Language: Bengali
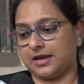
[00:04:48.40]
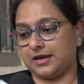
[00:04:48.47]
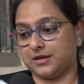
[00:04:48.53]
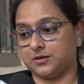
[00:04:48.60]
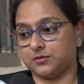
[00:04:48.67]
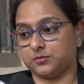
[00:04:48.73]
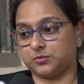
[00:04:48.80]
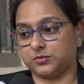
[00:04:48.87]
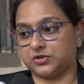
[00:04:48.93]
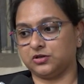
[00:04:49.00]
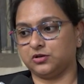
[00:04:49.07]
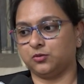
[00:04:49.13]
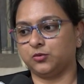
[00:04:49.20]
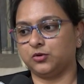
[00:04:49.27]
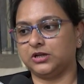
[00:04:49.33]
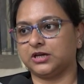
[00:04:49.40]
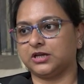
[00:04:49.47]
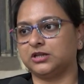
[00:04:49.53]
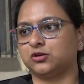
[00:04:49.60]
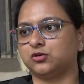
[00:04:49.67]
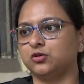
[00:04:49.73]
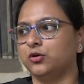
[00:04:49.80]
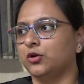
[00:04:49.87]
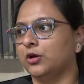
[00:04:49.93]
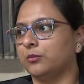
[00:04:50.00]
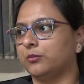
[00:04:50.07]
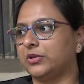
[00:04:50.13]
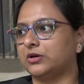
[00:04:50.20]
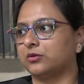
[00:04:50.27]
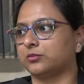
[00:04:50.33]
এই তৃণমূলই কিন্তু
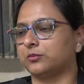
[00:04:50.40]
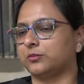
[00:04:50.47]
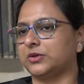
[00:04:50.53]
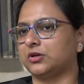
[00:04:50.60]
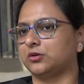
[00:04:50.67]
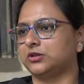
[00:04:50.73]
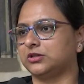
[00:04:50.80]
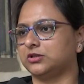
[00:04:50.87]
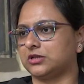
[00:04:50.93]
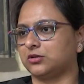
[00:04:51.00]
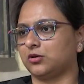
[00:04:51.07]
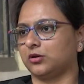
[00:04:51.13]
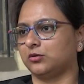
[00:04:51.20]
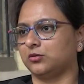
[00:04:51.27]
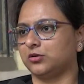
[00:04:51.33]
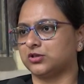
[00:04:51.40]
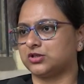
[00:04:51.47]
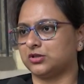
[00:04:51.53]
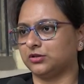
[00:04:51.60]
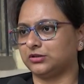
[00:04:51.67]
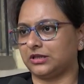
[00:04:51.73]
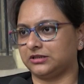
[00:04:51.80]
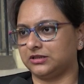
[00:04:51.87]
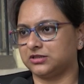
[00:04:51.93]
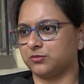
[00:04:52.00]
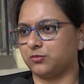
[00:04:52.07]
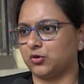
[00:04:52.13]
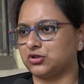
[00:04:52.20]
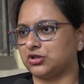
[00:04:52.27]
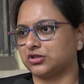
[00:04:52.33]
বিরোধী যে দলগুলো ছিল তাদের যে
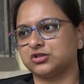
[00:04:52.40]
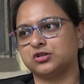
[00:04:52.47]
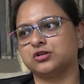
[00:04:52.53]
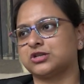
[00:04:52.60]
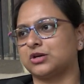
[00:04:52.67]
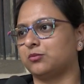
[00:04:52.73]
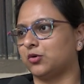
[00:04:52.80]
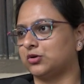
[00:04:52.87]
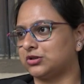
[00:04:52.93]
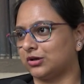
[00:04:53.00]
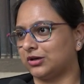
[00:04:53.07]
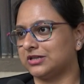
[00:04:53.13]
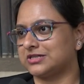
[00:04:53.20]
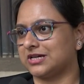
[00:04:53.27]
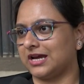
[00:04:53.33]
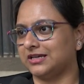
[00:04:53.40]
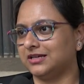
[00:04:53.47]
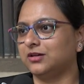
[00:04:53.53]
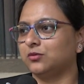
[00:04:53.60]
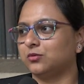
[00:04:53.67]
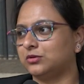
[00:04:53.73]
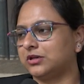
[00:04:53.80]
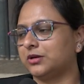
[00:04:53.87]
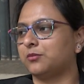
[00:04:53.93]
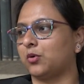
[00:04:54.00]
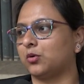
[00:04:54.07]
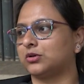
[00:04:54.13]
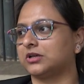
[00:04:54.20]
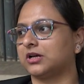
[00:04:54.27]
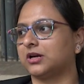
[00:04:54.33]
বৈঠক ছিল সেই বৈঠকে যায়নি উল্টে
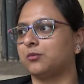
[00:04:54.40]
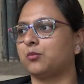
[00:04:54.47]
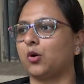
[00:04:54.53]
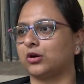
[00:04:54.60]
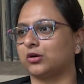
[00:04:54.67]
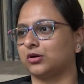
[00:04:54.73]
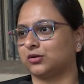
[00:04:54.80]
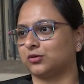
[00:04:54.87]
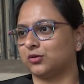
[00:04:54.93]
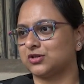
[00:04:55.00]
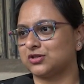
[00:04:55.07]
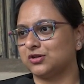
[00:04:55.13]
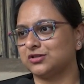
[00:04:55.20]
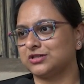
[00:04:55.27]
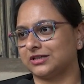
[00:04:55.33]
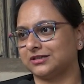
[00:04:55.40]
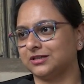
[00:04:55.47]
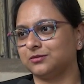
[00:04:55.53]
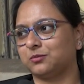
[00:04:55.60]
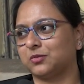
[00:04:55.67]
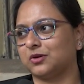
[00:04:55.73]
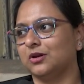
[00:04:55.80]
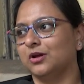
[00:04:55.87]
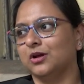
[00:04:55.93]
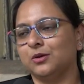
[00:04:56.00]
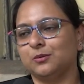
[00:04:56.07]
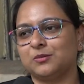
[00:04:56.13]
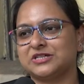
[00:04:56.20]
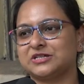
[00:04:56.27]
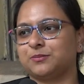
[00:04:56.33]
ভোটটাকে বয়কট করেছিল যাতে
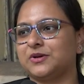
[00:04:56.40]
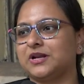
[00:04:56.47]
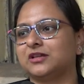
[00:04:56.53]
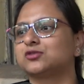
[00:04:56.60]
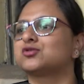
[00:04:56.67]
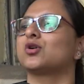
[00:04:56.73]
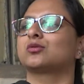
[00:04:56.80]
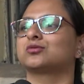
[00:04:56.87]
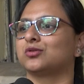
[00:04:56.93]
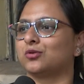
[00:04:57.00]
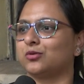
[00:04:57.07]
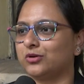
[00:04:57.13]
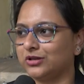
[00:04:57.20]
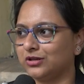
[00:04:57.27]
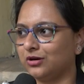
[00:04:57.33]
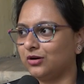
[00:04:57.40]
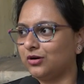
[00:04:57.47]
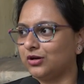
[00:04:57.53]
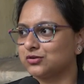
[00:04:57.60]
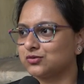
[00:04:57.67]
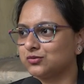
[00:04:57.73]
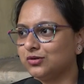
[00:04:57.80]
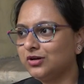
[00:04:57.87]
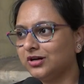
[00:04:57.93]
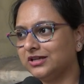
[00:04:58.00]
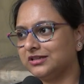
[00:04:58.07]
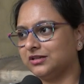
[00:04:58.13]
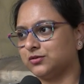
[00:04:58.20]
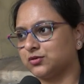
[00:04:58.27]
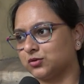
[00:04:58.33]
বিজেপির হাত শক্ত করে দেওয়া হয় সুতরাং
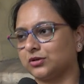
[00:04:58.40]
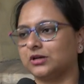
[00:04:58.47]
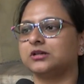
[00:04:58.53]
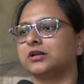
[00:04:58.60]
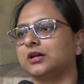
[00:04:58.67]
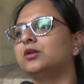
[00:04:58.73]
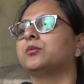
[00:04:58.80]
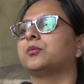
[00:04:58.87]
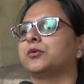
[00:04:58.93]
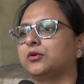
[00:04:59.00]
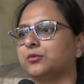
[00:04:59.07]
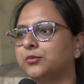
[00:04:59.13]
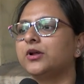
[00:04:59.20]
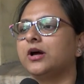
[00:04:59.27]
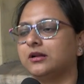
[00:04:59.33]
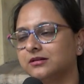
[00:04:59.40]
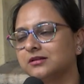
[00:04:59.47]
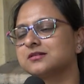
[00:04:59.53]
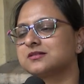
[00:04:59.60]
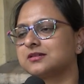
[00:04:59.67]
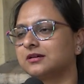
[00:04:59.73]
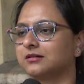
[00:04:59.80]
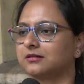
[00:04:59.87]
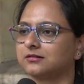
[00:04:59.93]
এদের টোটালটাই উপরে উপরে আন্ডারস্ট্যান্ডিং